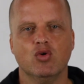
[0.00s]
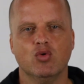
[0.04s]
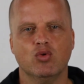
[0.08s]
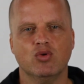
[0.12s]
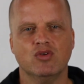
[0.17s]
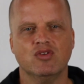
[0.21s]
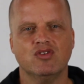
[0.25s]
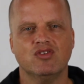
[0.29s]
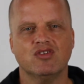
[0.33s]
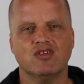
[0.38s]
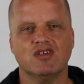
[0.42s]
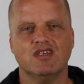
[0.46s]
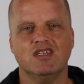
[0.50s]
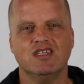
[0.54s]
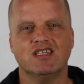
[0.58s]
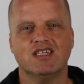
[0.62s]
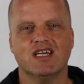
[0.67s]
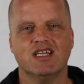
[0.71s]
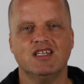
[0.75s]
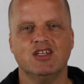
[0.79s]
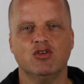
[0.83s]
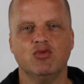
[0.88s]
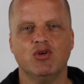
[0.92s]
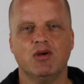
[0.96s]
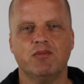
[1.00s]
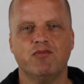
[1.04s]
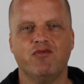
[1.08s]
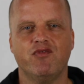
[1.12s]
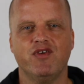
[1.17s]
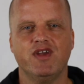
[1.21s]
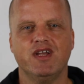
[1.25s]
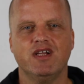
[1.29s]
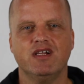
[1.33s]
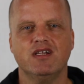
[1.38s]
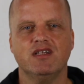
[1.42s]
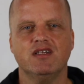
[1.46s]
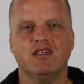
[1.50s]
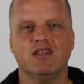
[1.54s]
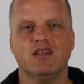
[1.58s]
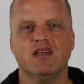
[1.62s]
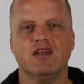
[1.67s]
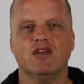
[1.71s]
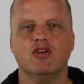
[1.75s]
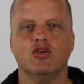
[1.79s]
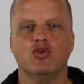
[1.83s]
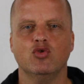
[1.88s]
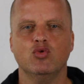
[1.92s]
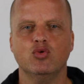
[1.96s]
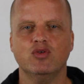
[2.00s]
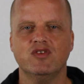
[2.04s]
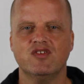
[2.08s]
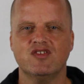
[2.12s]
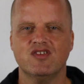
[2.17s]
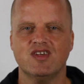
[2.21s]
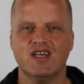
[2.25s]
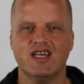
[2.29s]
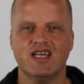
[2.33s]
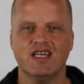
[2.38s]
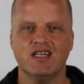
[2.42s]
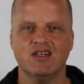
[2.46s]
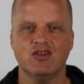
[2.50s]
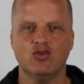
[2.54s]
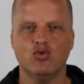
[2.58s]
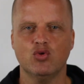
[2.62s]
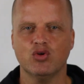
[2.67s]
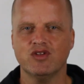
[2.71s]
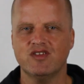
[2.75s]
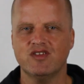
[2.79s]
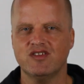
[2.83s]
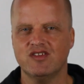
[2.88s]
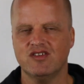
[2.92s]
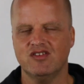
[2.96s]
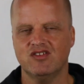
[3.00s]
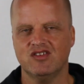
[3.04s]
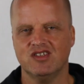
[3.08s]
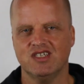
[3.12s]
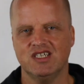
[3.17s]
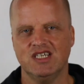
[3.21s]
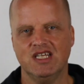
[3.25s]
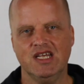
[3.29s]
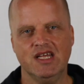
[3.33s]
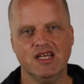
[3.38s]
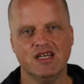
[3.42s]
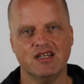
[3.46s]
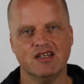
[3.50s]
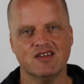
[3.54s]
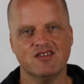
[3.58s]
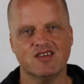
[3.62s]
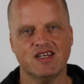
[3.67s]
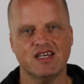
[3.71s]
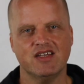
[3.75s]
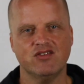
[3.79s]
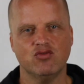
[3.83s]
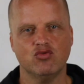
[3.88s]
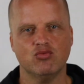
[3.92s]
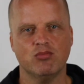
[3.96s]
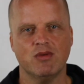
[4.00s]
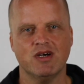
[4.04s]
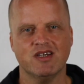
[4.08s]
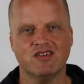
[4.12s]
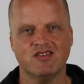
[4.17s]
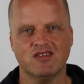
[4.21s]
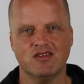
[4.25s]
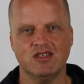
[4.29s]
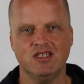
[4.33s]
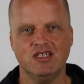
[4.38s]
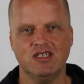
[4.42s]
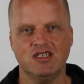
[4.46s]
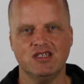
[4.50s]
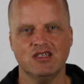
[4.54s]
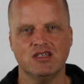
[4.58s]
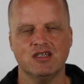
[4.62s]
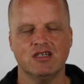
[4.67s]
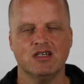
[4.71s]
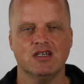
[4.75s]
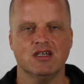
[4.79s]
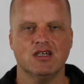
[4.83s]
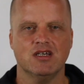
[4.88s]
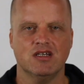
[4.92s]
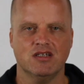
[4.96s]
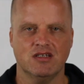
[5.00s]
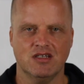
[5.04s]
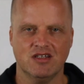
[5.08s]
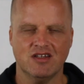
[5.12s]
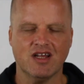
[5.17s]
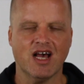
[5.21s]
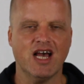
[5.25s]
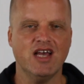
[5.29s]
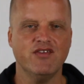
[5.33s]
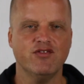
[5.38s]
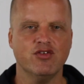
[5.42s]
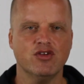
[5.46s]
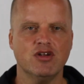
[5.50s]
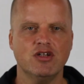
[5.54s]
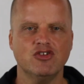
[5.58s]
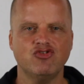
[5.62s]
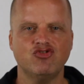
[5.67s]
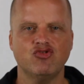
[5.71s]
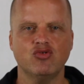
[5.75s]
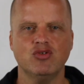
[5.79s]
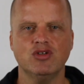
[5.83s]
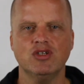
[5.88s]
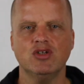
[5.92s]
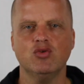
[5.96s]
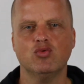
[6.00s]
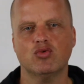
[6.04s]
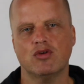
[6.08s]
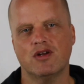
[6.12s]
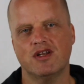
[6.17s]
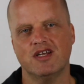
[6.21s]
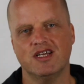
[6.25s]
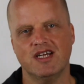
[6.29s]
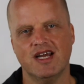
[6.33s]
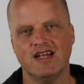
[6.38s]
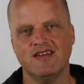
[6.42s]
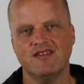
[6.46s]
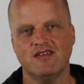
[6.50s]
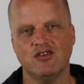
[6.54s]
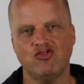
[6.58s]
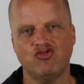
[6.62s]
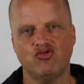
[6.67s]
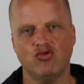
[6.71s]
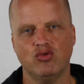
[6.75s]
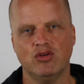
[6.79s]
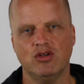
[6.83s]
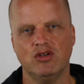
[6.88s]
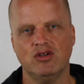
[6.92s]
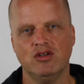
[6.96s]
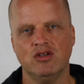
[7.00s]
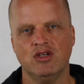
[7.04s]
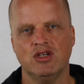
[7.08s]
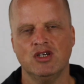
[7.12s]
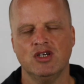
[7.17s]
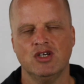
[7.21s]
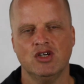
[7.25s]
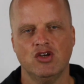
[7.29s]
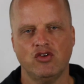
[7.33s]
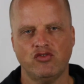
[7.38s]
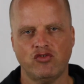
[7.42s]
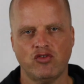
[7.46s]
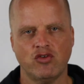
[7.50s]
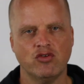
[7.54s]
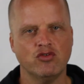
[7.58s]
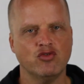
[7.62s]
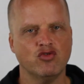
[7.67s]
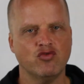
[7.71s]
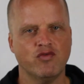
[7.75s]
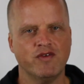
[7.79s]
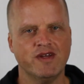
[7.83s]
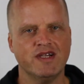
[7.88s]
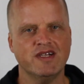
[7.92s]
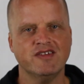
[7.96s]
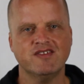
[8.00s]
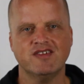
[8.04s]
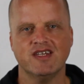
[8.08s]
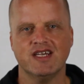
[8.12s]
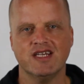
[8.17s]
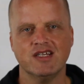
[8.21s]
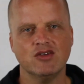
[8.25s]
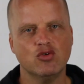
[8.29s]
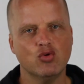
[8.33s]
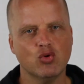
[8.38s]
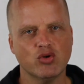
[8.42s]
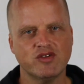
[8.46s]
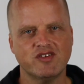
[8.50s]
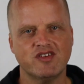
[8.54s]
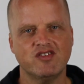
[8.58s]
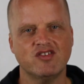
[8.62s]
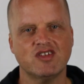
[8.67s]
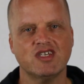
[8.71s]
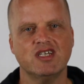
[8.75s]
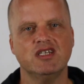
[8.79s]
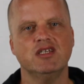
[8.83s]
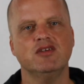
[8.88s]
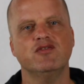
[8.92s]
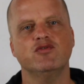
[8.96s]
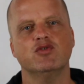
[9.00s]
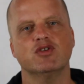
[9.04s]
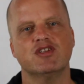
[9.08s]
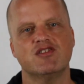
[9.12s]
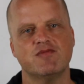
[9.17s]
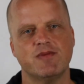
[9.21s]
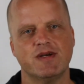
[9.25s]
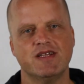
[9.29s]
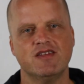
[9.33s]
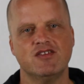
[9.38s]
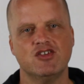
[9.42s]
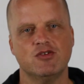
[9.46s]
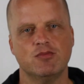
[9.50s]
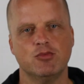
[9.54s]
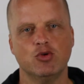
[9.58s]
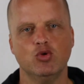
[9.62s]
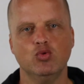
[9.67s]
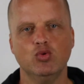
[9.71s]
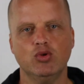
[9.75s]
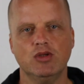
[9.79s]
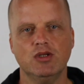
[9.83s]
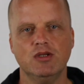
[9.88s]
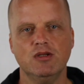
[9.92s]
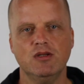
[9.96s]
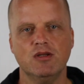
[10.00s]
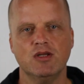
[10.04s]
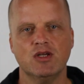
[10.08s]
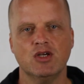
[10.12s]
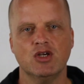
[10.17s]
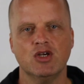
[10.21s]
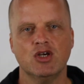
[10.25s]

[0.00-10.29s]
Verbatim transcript: Und ich kann dir nur empfehlen, nutze ein kurzes Training. Das heißt, du machst nicht eine Dreiviertelstunde oder eine ganze Stunde, sondern du wählst ein kurzes Training für 20 Minuten,